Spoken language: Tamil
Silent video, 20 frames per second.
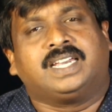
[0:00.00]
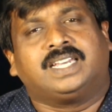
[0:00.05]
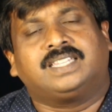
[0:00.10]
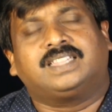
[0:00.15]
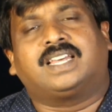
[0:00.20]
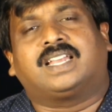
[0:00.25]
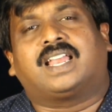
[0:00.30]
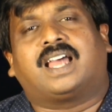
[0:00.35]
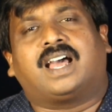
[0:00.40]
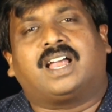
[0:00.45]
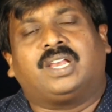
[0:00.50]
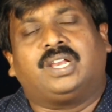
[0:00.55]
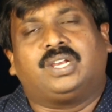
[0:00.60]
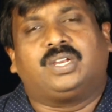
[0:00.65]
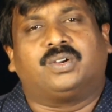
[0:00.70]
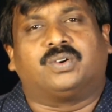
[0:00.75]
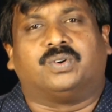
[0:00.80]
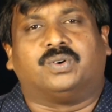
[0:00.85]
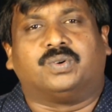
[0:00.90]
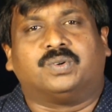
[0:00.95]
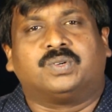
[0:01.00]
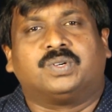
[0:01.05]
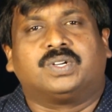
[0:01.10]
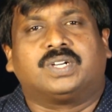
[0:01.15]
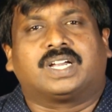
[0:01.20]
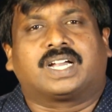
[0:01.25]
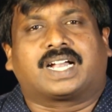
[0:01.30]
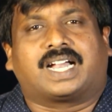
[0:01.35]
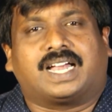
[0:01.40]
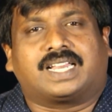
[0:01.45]
இந்த நாளிலும்
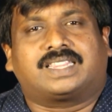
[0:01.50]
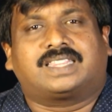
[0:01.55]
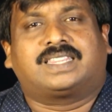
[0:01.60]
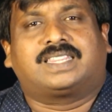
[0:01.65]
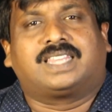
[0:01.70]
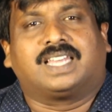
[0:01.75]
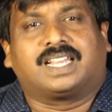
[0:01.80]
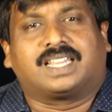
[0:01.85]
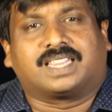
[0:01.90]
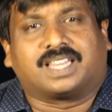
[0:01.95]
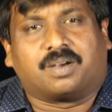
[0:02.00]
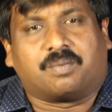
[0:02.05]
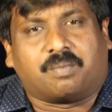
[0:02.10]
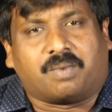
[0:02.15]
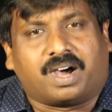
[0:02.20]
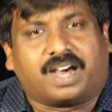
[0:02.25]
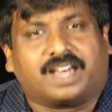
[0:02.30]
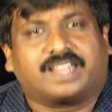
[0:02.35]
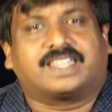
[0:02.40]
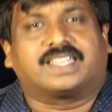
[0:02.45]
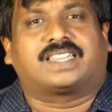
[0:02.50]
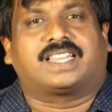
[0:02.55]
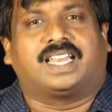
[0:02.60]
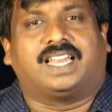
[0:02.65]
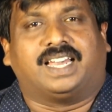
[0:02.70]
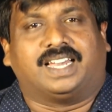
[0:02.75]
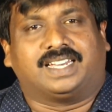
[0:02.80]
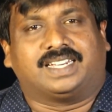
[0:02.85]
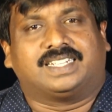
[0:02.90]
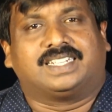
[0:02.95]
கர்த்தர் இந்த
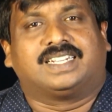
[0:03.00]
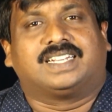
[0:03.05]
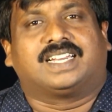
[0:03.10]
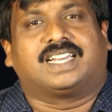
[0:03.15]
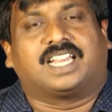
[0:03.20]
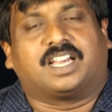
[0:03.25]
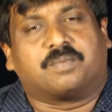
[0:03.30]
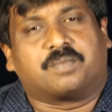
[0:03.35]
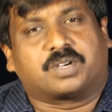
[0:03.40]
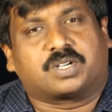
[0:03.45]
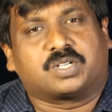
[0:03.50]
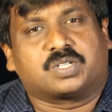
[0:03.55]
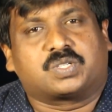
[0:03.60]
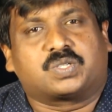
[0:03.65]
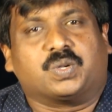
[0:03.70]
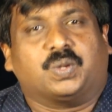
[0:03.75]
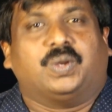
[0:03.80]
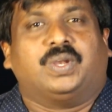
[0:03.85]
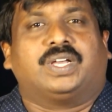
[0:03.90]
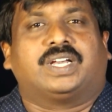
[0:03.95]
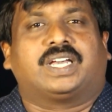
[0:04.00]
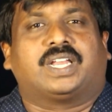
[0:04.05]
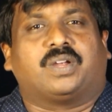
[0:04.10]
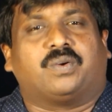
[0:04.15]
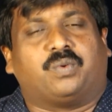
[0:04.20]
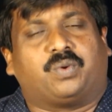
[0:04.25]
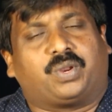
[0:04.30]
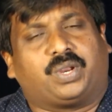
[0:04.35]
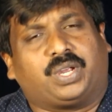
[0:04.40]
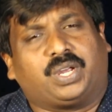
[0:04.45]
மாதத்தில் நமக்கு சொல்லுகிற
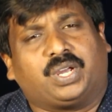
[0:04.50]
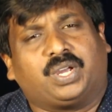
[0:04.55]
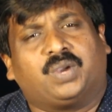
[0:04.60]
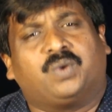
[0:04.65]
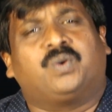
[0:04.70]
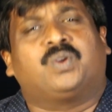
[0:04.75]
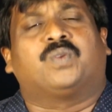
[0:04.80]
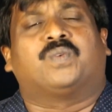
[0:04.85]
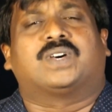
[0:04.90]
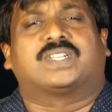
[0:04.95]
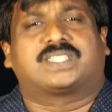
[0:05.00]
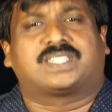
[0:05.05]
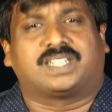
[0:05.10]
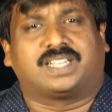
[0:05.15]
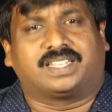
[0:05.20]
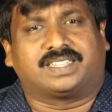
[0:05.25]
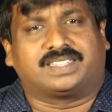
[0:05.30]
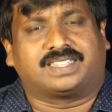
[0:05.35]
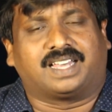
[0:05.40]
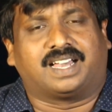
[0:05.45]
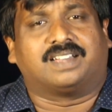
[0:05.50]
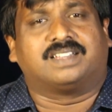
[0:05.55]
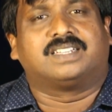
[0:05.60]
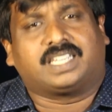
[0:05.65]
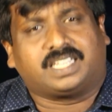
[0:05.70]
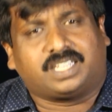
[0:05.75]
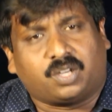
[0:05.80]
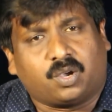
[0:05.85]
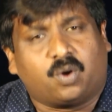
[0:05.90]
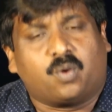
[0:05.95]
ஒரே ஒரு வசனம்தான்
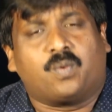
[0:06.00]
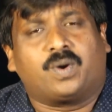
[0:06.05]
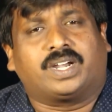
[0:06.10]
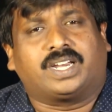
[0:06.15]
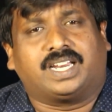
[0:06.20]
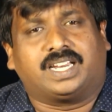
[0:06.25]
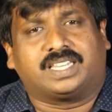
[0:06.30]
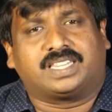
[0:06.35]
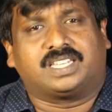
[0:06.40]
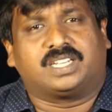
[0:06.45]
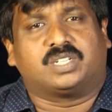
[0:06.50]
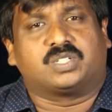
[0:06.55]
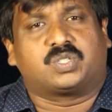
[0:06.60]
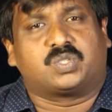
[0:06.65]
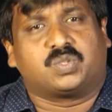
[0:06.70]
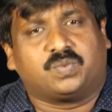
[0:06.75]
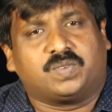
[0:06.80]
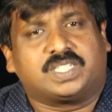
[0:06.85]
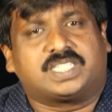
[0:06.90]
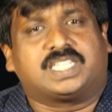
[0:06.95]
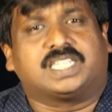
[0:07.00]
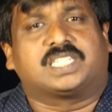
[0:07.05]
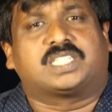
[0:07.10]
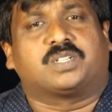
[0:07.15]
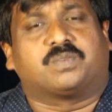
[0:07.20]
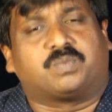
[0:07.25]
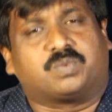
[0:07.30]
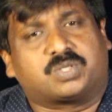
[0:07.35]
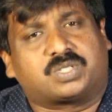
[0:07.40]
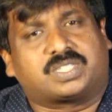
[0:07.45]
யோவான் எழுதின சுவிசேஷ
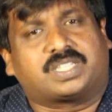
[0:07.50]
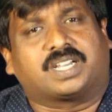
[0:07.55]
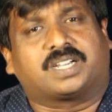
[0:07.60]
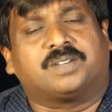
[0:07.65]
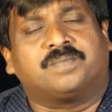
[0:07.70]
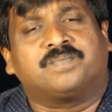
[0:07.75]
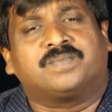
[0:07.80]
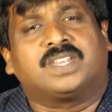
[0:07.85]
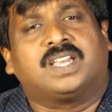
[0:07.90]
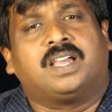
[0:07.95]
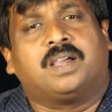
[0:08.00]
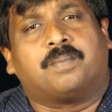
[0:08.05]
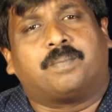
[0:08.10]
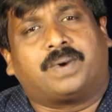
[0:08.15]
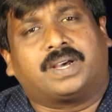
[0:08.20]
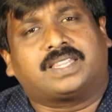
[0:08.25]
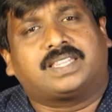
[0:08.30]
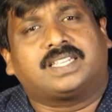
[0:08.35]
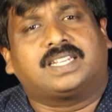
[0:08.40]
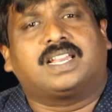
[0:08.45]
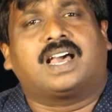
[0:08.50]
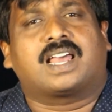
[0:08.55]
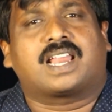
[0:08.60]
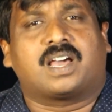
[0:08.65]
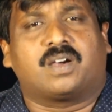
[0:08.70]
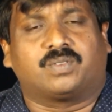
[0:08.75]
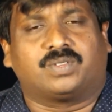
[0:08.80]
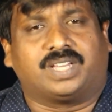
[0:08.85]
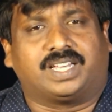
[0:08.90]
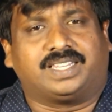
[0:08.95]
புஸ்தகம்
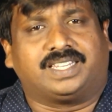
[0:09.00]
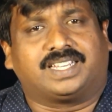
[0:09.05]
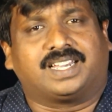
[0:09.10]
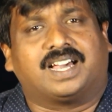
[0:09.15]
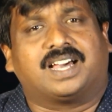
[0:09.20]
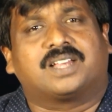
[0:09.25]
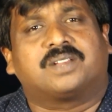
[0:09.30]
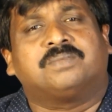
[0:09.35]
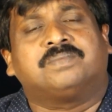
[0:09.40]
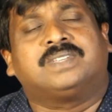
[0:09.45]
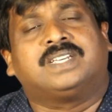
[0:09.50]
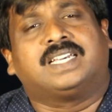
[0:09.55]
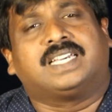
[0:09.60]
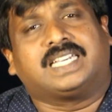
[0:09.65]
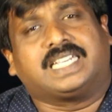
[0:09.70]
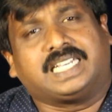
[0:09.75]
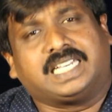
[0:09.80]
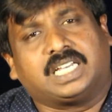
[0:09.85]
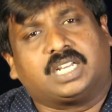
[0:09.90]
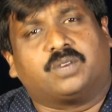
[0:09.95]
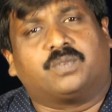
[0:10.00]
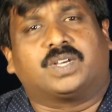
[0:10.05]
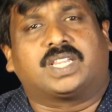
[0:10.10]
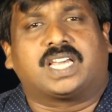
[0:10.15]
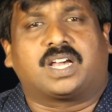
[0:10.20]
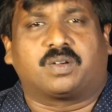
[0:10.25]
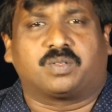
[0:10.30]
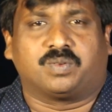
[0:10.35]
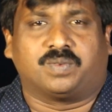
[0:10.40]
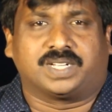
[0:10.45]
பதினாறாவது அதிகாரம்
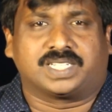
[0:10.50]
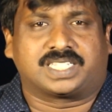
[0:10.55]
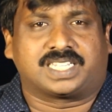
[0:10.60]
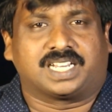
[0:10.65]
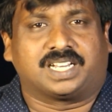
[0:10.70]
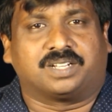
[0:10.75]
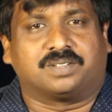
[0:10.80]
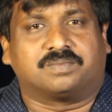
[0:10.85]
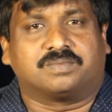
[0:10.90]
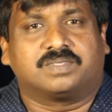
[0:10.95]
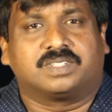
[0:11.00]
இருபதாவது வசனம்